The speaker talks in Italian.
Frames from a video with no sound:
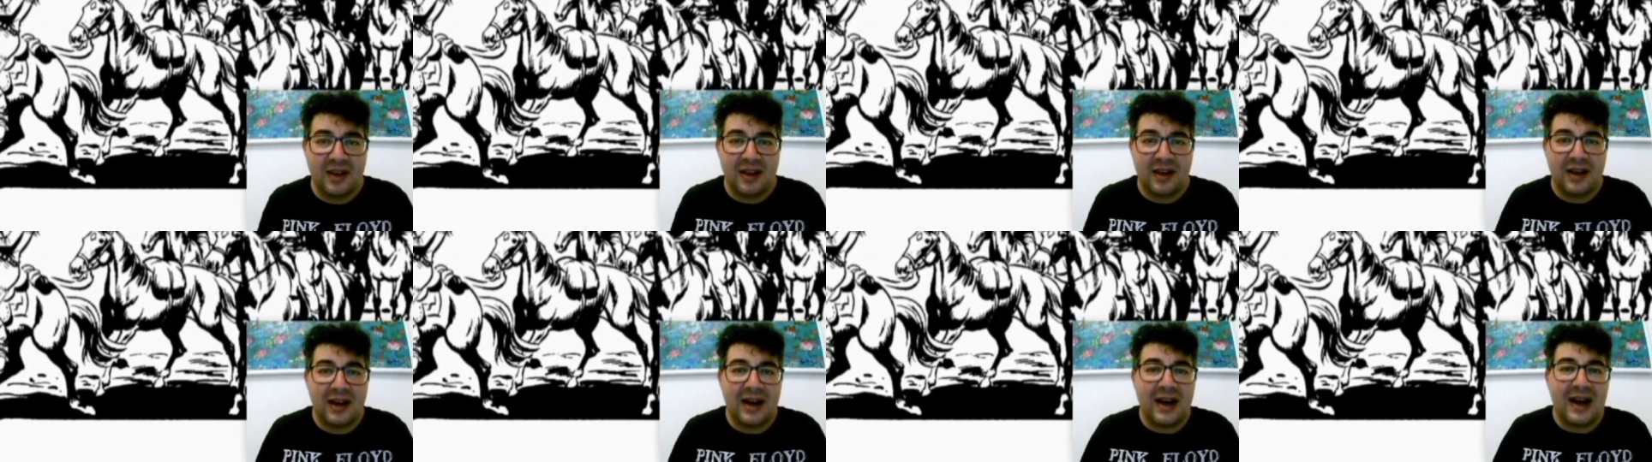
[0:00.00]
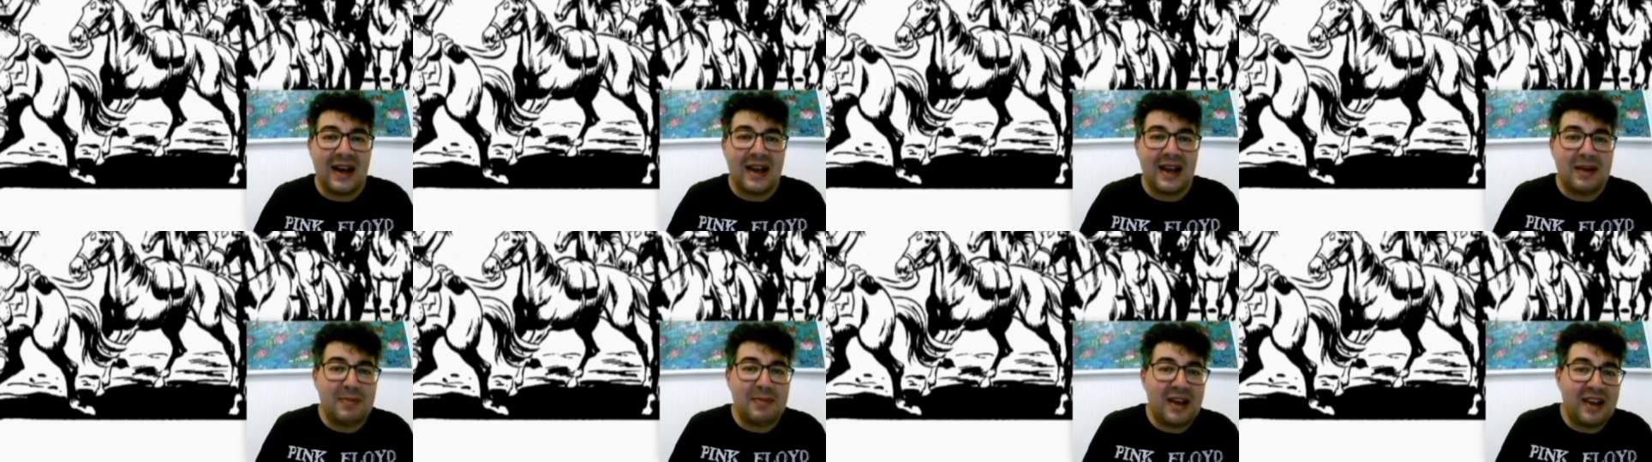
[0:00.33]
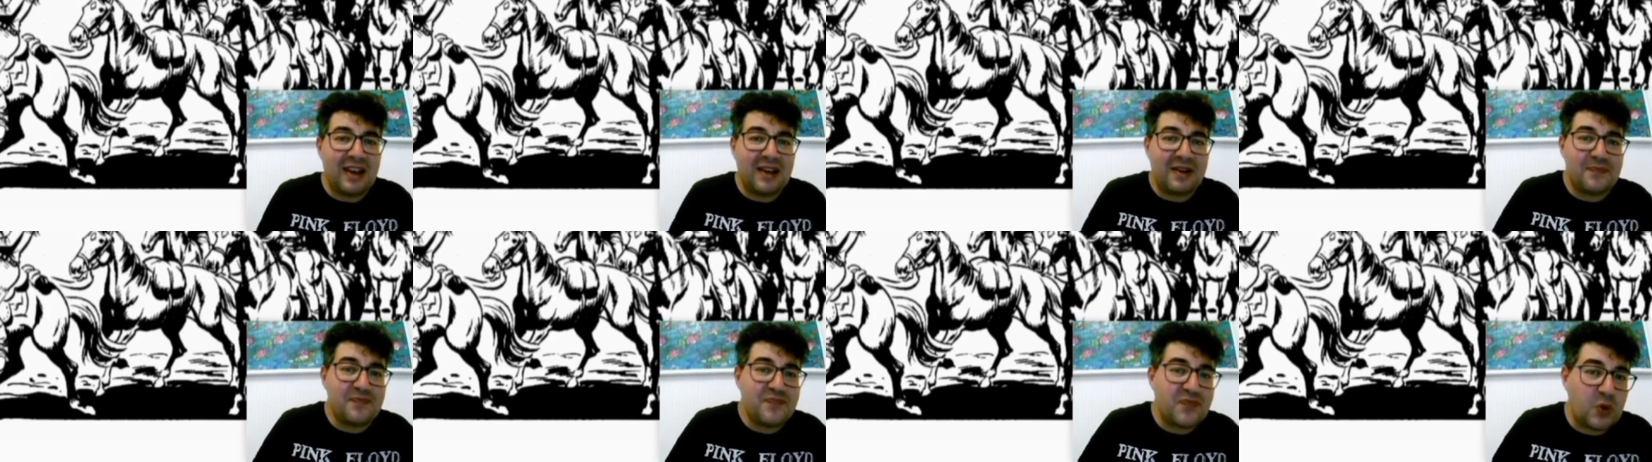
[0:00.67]

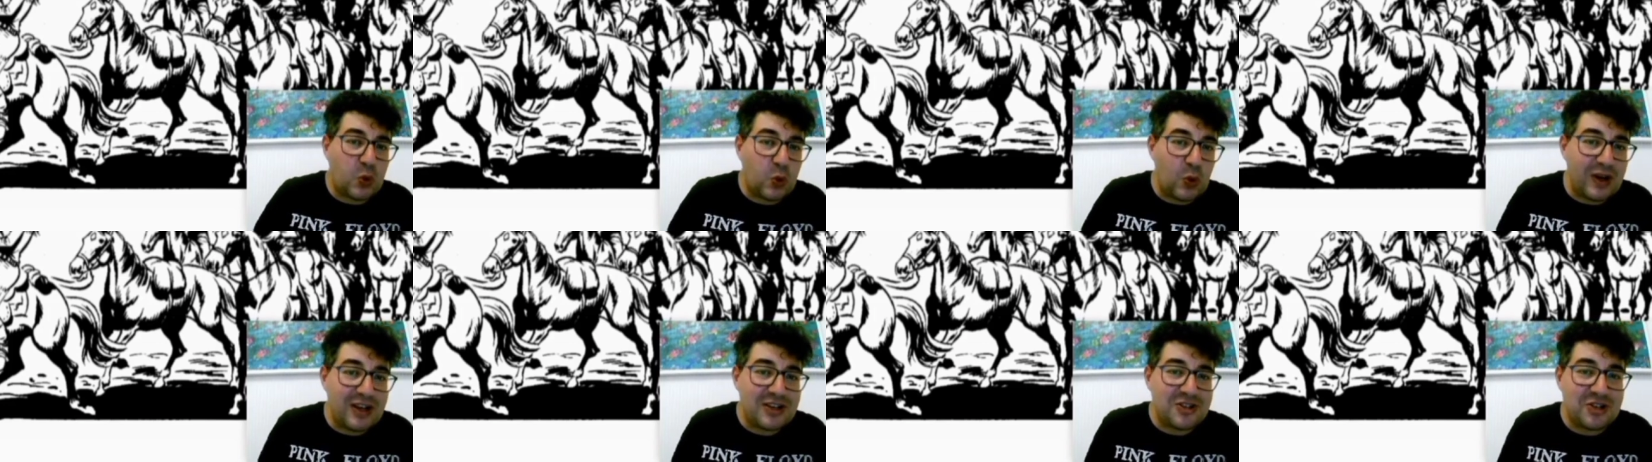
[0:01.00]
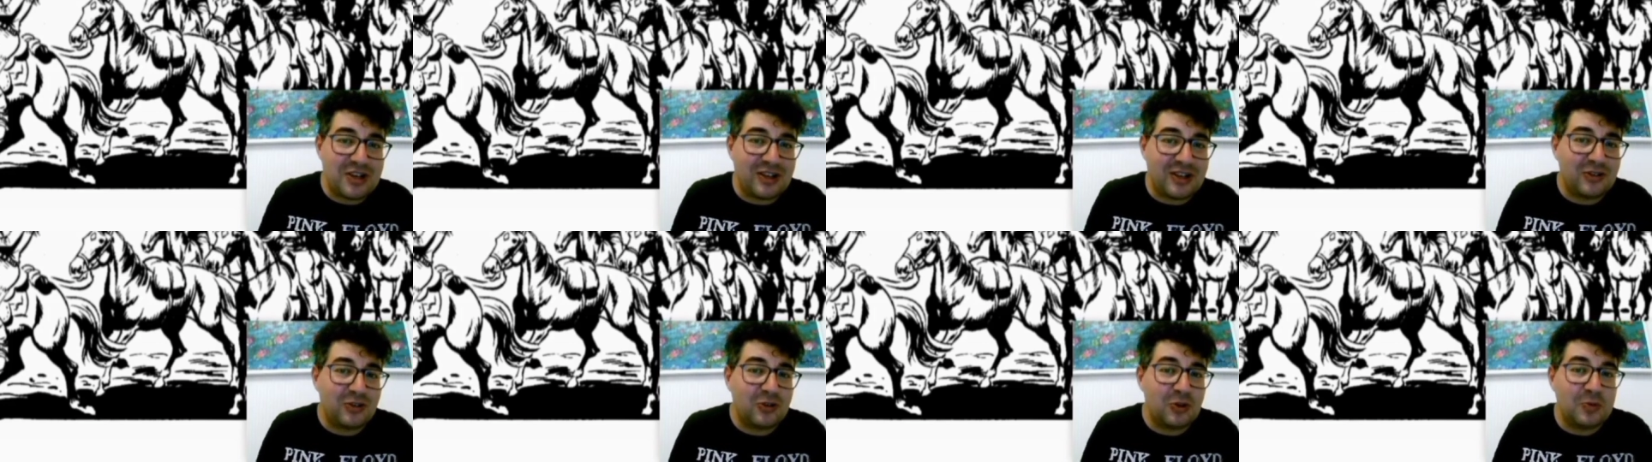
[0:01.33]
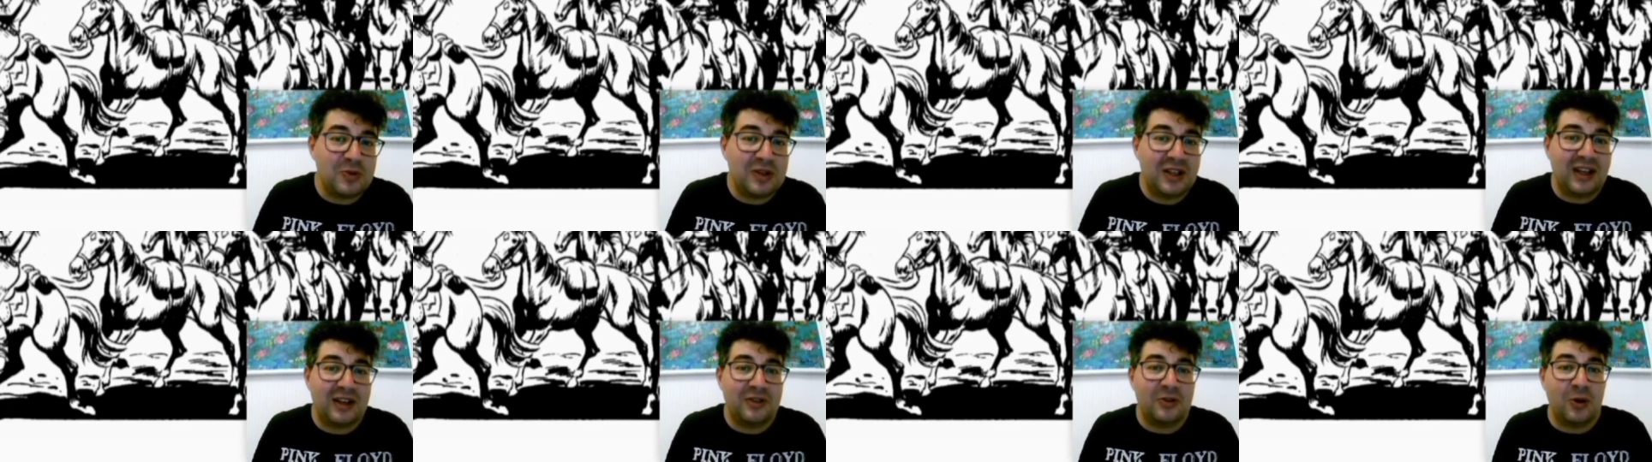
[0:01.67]
Ahimè, quei
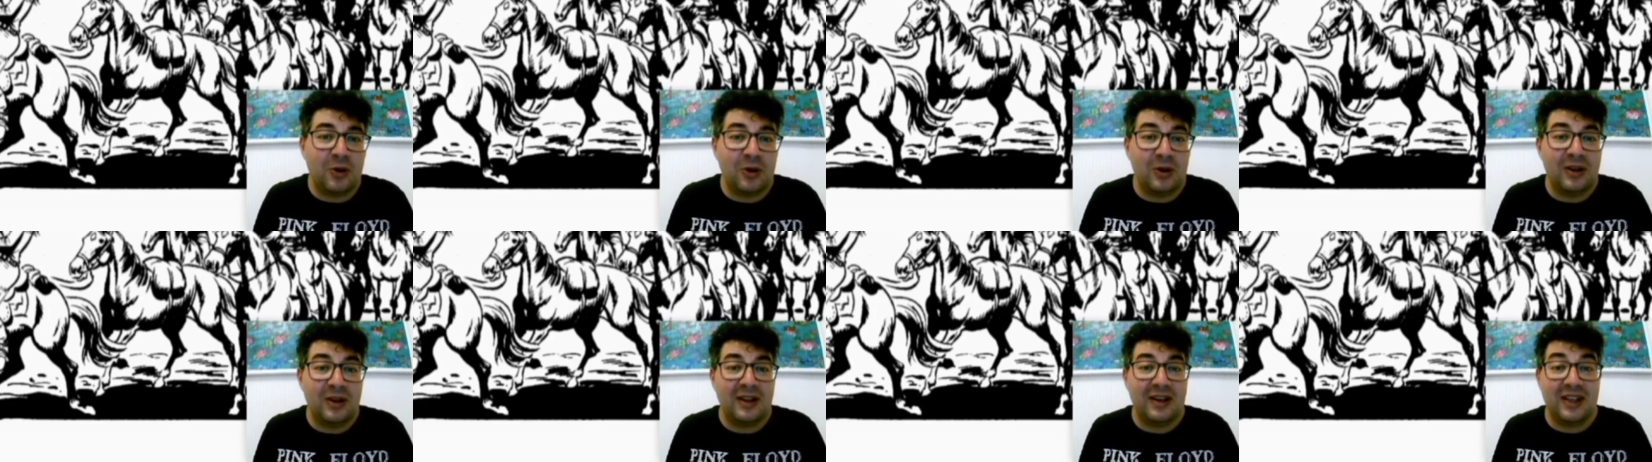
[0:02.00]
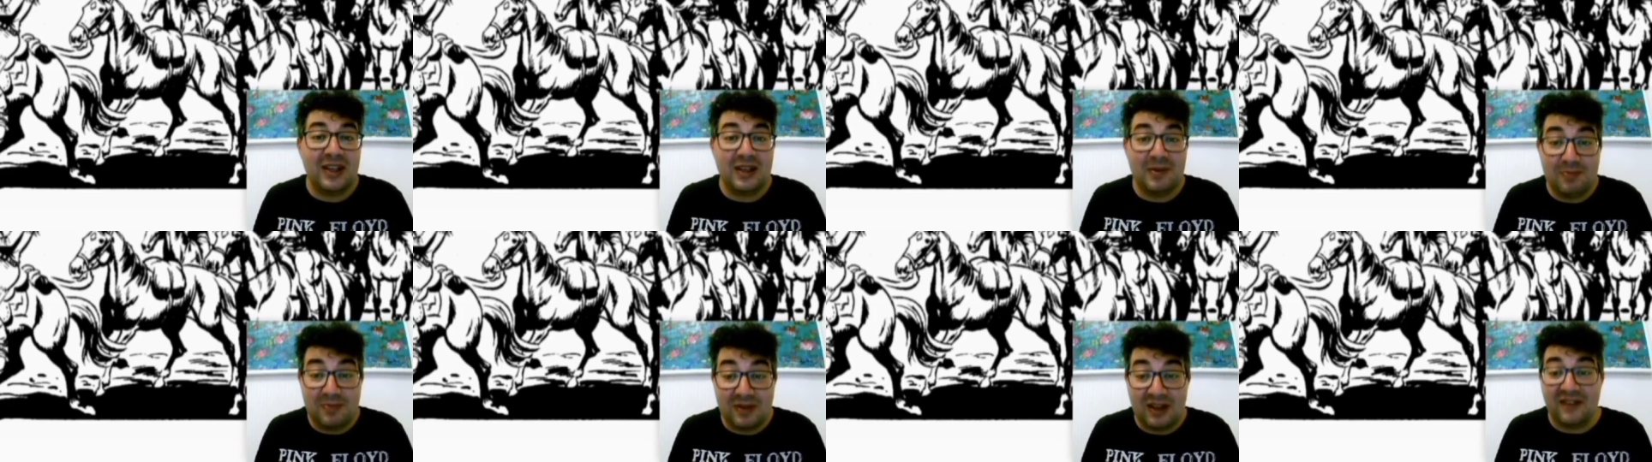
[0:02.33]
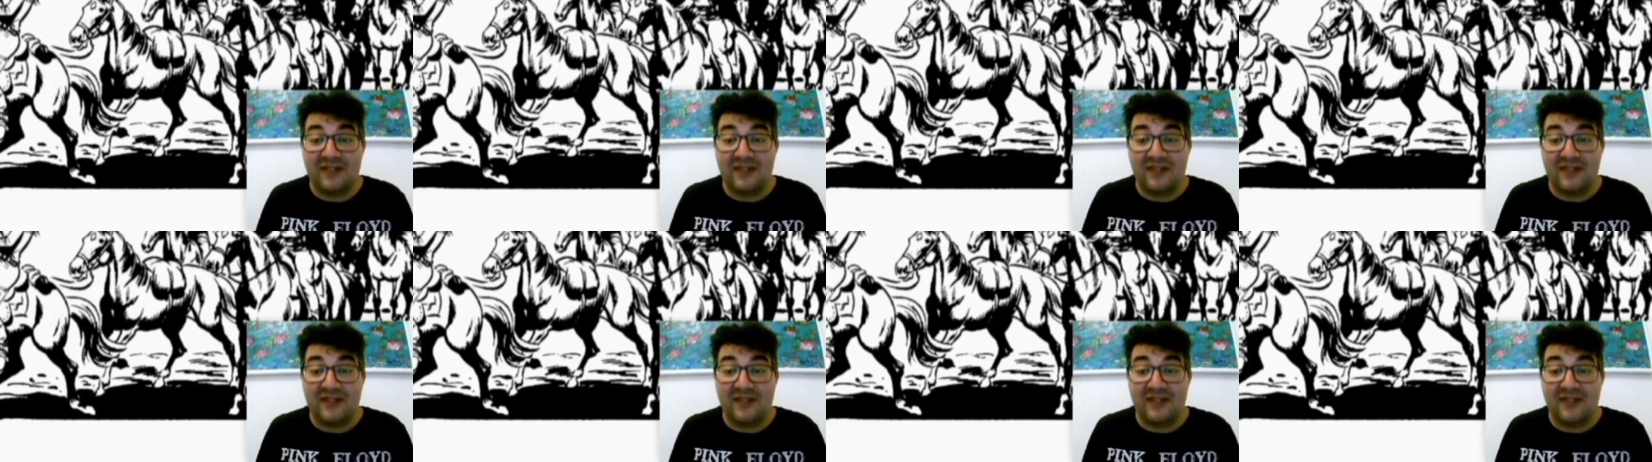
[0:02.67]
100.000 dollari mi